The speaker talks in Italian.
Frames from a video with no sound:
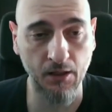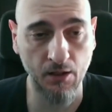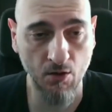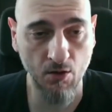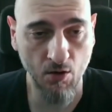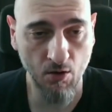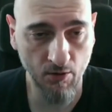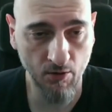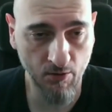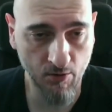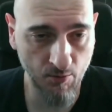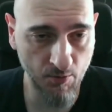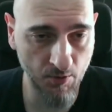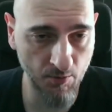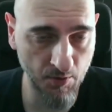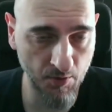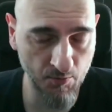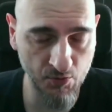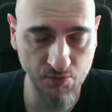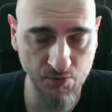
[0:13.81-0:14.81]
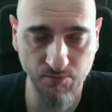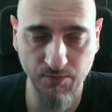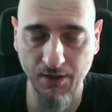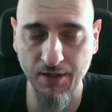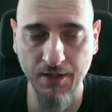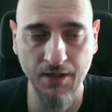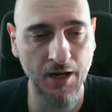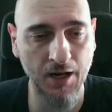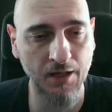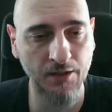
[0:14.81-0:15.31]
i gol come abbiamo
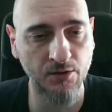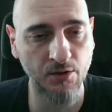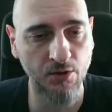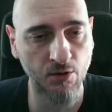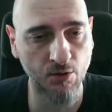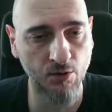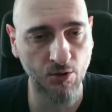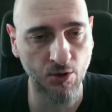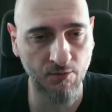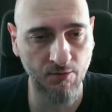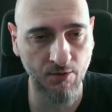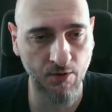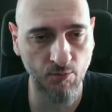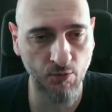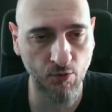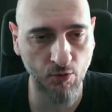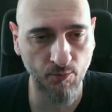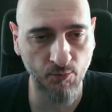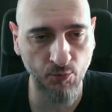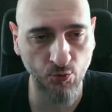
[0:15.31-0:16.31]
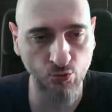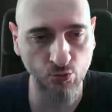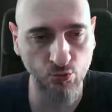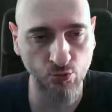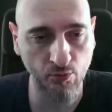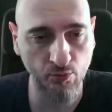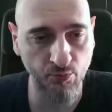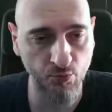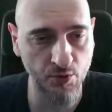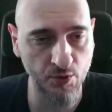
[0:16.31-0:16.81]
sbagliato e loro avrebbero
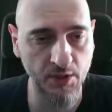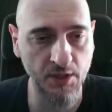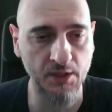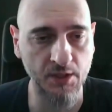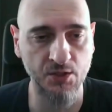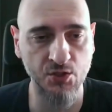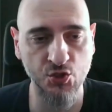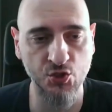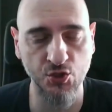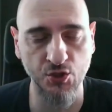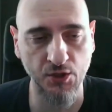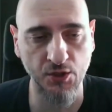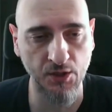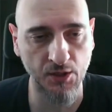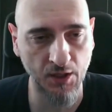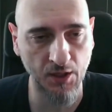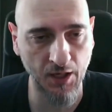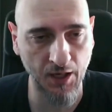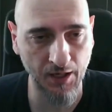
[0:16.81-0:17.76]
potuto punirci